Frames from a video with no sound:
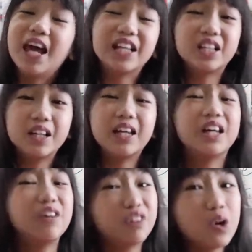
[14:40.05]
And
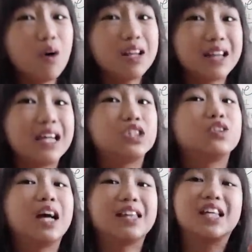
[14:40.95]
if you want guys to
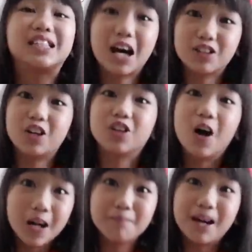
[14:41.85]
get a shoutout
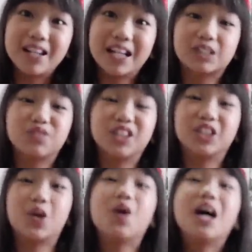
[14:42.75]
on my next
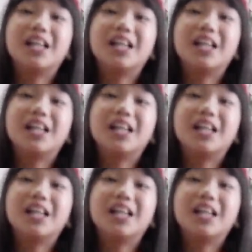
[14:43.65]
video,